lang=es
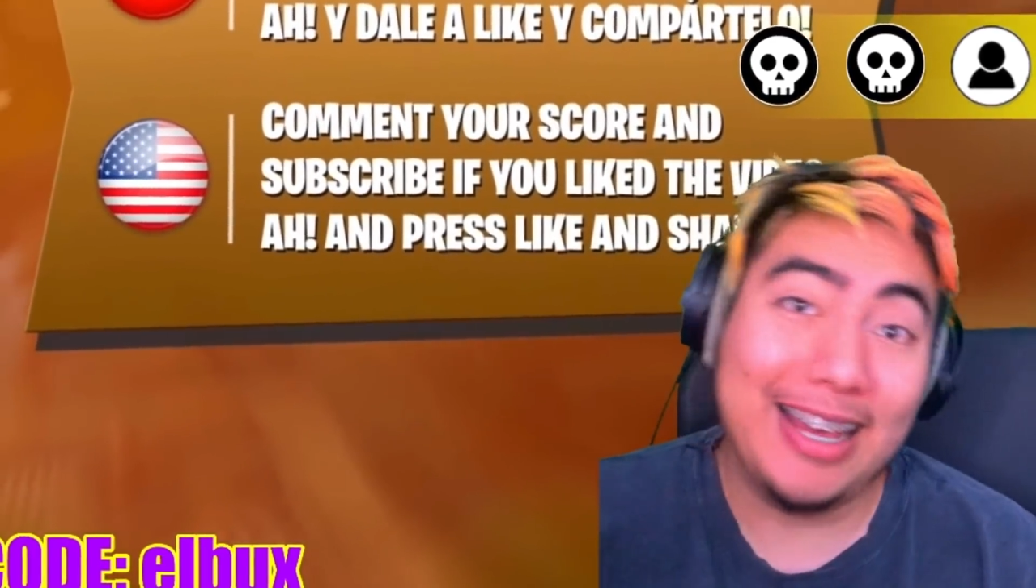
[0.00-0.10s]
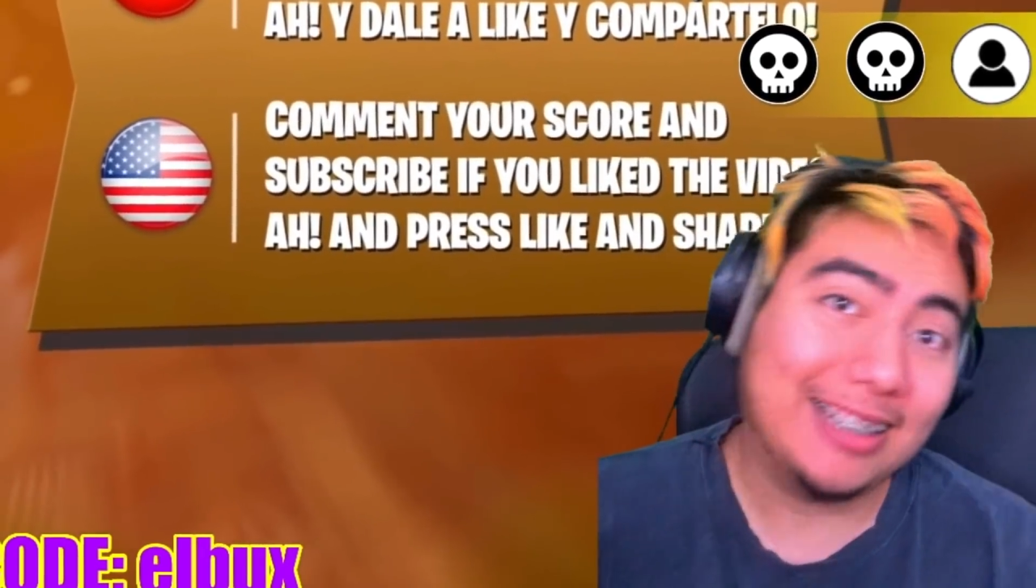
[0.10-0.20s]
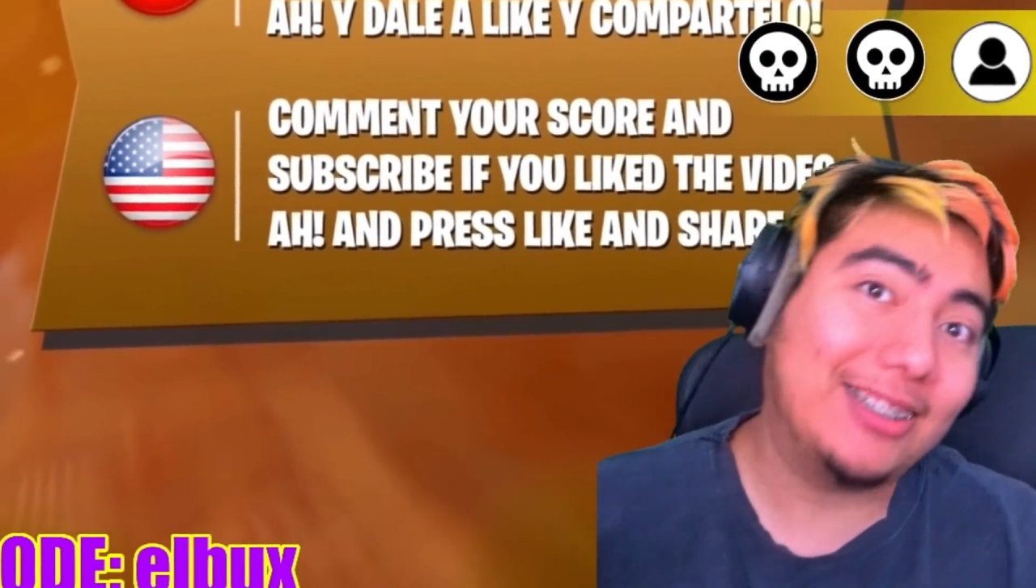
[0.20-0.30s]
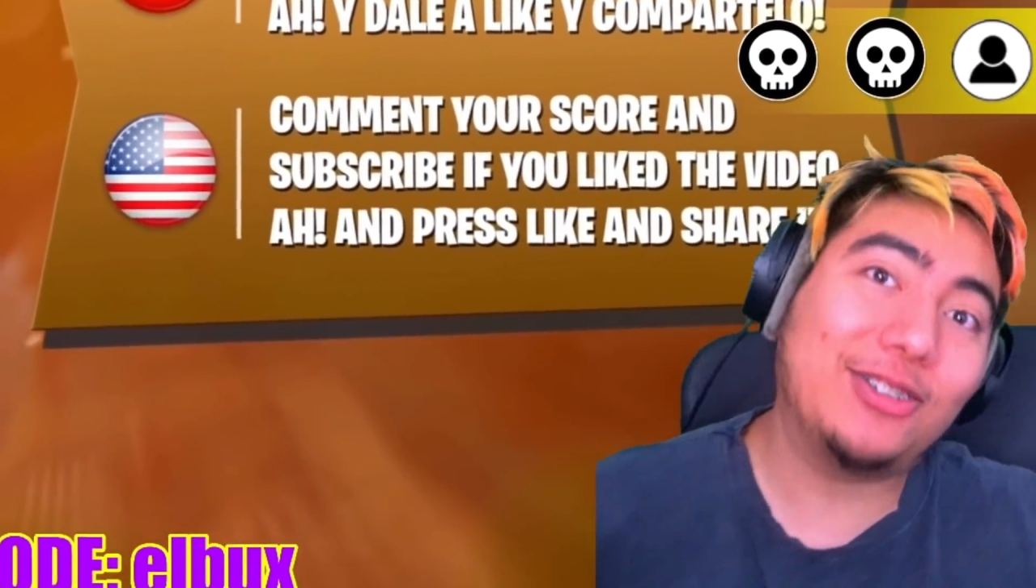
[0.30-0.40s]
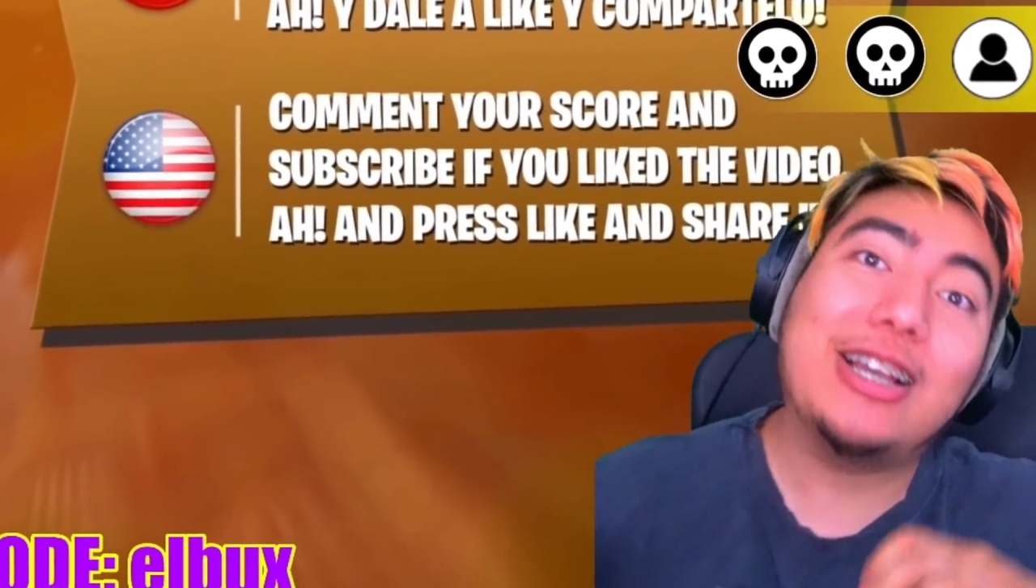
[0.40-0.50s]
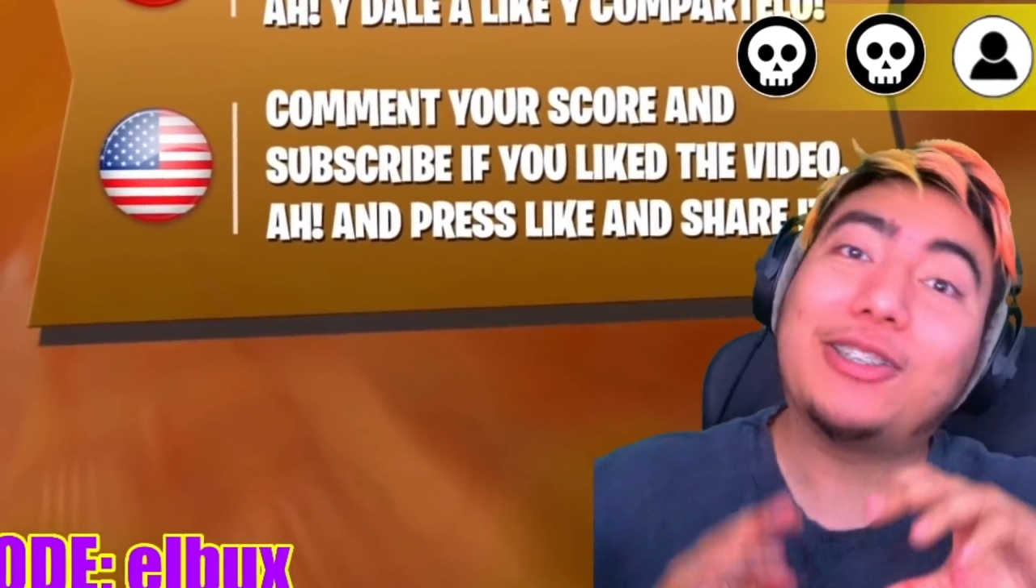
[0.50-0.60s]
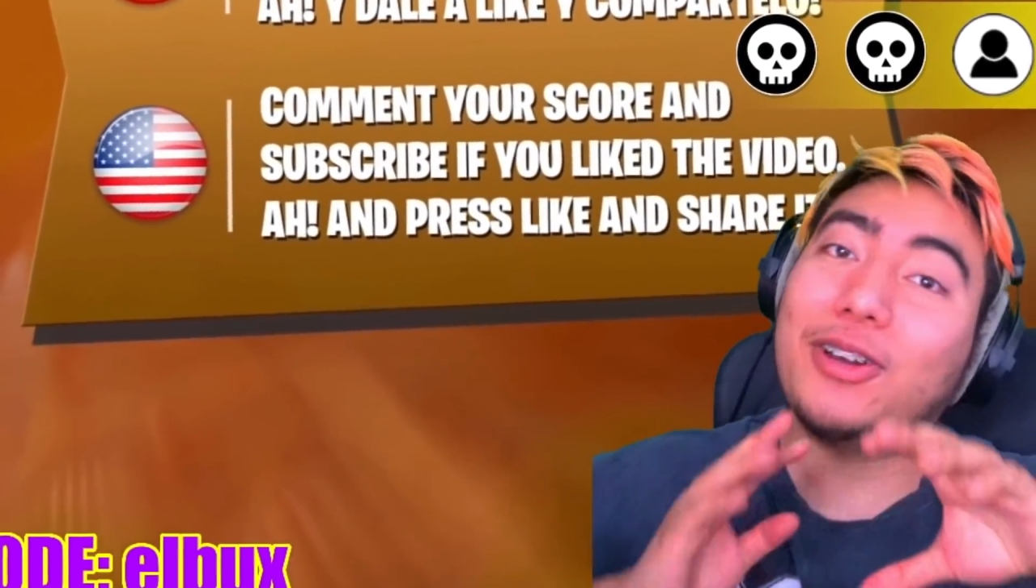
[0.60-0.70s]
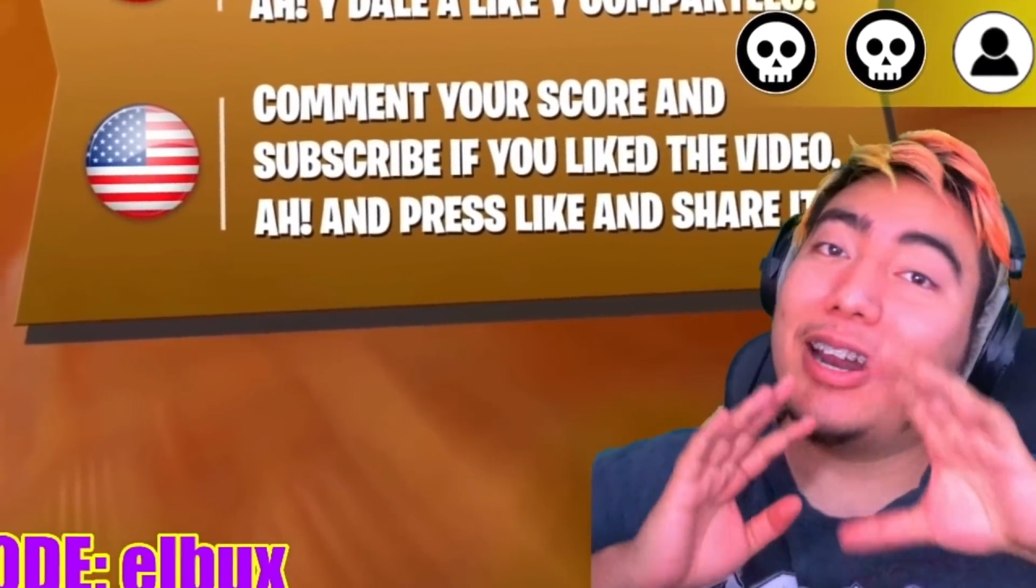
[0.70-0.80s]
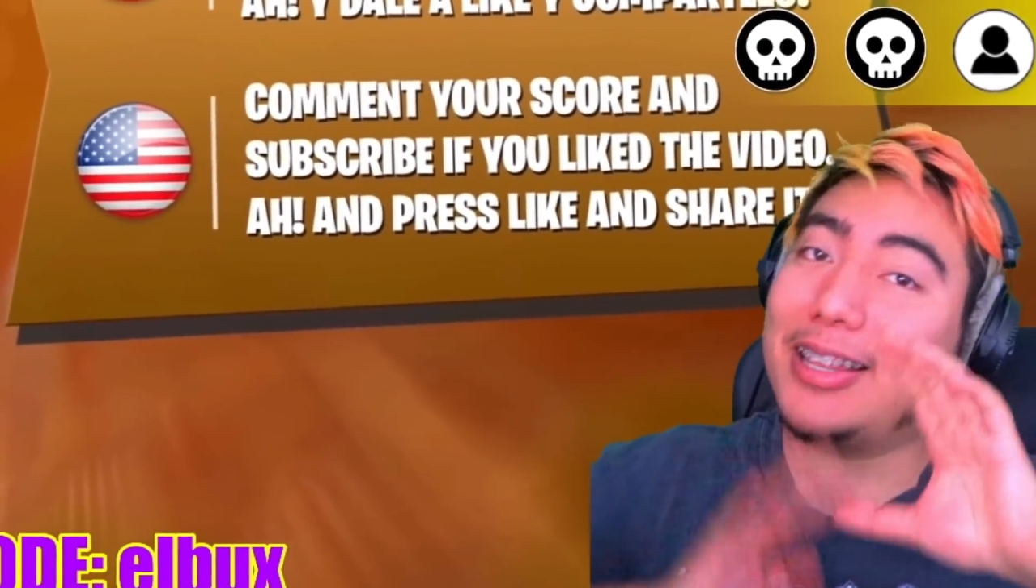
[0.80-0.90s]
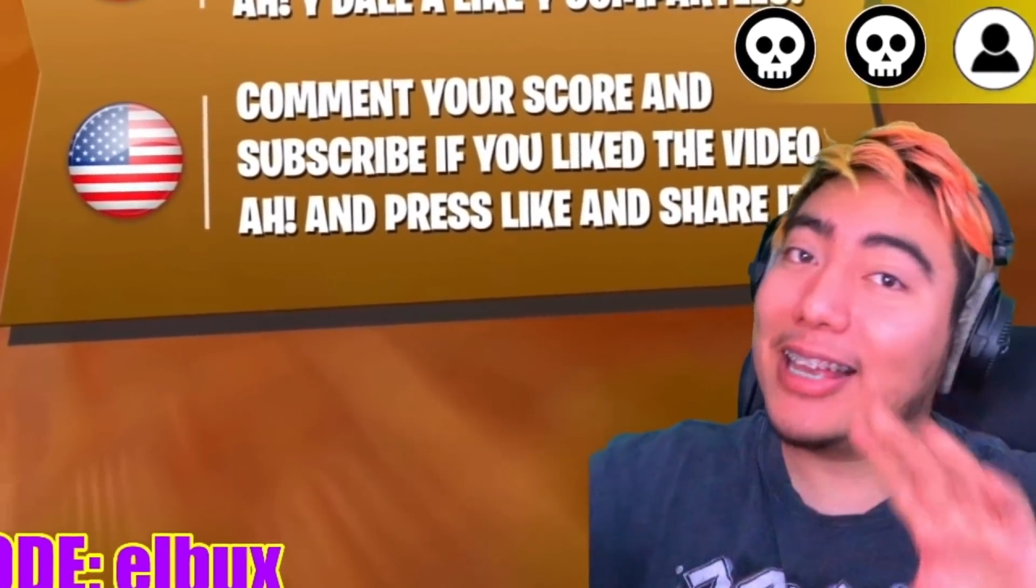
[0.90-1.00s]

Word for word: Esto, esto la neta,